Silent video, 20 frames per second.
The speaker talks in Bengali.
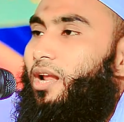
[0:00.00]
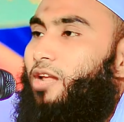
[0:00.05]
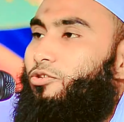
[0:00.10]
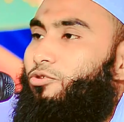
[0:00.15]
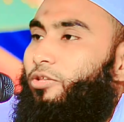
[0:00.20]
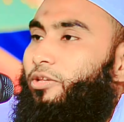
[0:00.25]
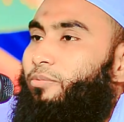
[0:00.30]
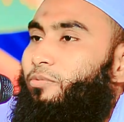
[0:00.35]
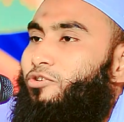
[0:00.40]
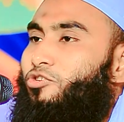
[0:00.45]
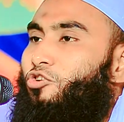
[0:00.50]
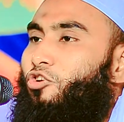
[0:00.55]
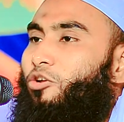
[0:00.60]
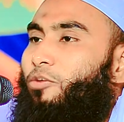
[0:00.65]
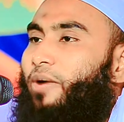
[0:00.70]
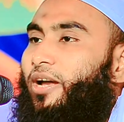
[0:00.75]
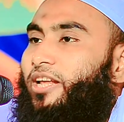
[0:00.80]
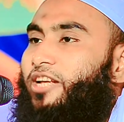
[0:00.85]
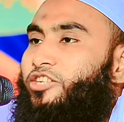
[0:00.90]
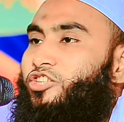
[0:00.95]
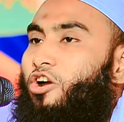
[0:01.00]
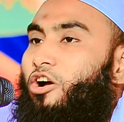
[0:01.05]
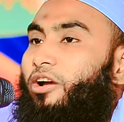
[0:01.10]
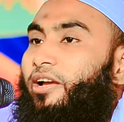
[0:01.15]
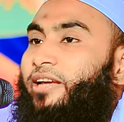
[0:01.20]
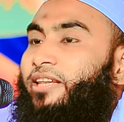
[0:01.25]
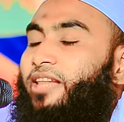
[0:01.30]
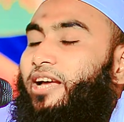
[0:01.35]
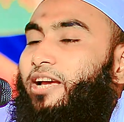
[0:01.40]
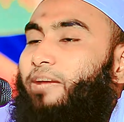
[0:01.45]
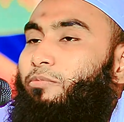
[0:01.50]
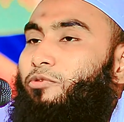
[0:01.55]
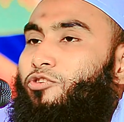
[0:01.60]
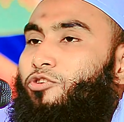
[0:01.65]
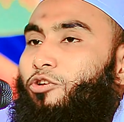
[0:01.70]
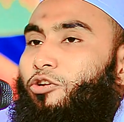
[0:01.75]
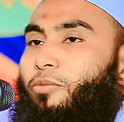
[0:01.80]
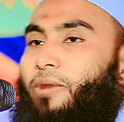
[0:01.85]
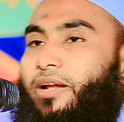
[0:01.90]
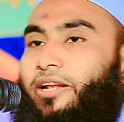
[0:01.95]
আল্লাহ যদি মুসলমানের সঙ্গে থাকে
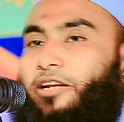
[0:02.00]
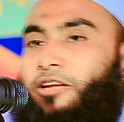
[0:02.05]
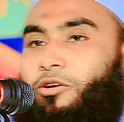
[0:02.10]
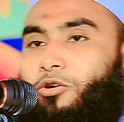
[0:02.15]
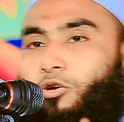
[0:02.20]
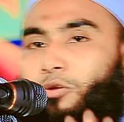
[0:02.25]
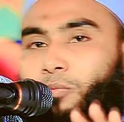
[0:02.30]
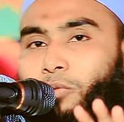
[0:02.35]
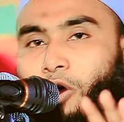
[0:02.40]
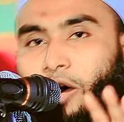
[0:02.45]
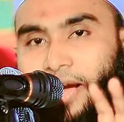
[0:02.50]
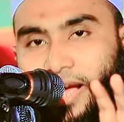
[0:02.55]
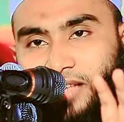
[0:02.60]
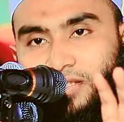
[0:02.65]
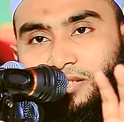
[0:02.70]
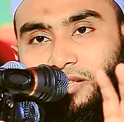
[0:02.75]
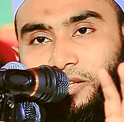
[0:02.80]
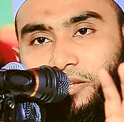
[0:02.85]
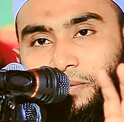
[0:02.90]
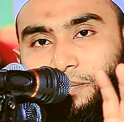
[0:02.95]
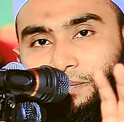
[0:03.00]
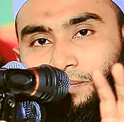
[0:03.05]
মুসলমানের কোনো ভয় আছে